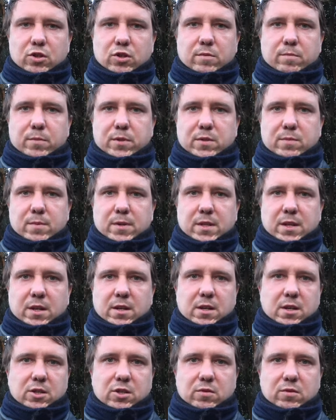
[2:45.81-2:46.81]
чтобы
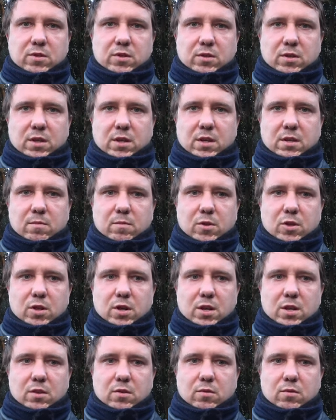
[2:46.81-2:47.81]
посмотреть, как же все-таки
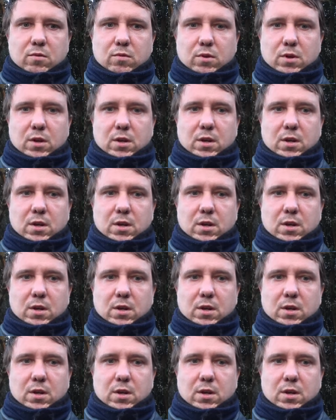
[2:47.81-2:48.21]
отмечают. Ну,